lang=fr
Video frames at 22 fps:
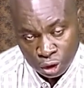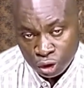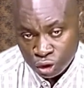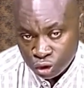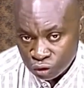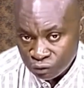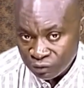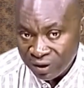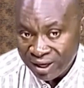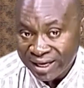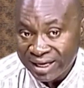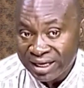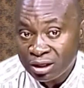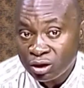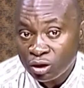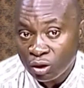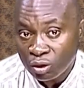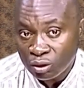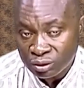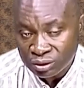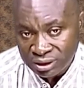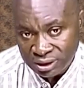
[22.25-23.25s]
tu vas
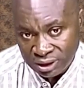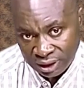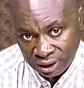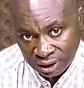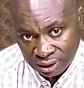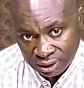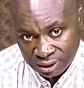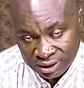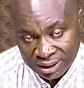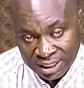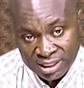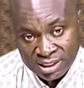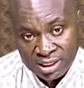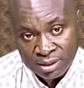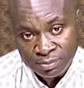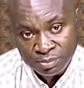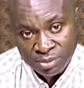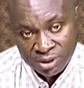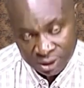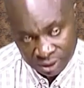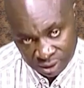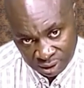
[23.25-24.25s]
récolter des
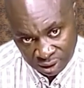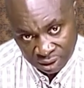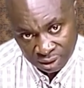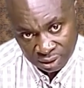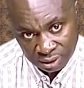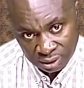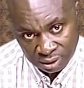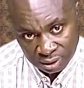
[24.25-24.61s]
épines.